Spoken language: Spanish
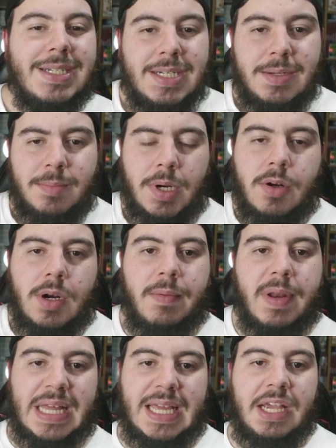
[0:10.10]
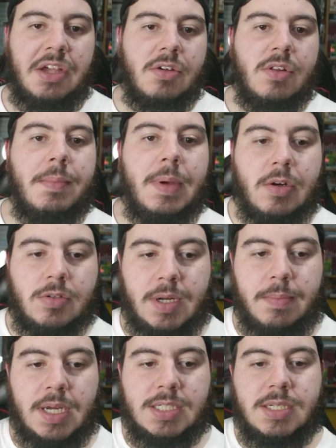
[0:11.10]
bueno, la verdad que ha ido de menos a
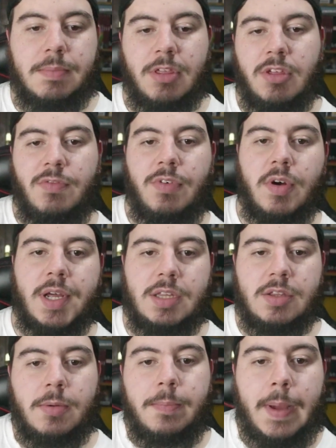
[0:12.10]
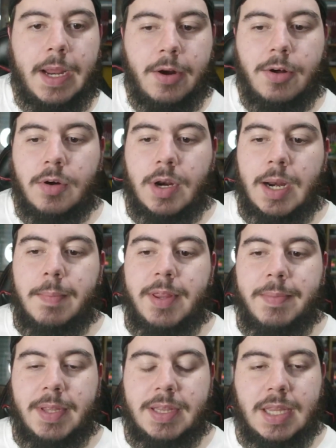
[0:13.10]
más, empezó flojito pero
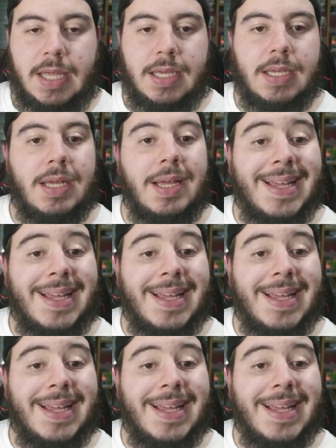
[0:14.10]
rápidamente